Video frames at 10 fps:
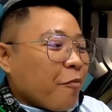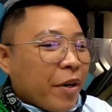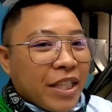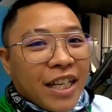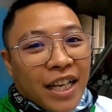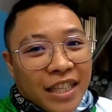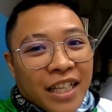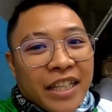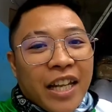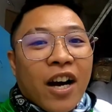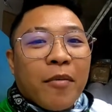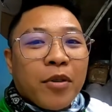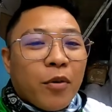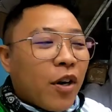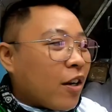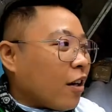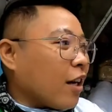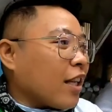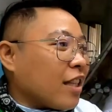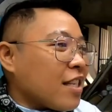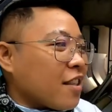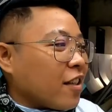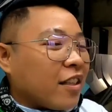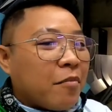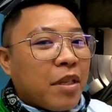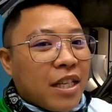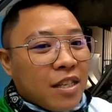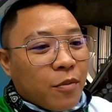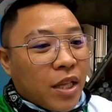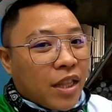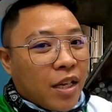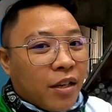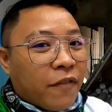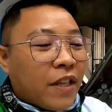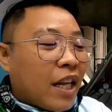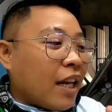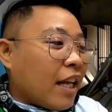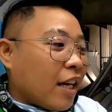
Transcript: Pwede ka dire dida kabot og 1 hour. At least 30 minutes waiting if nanay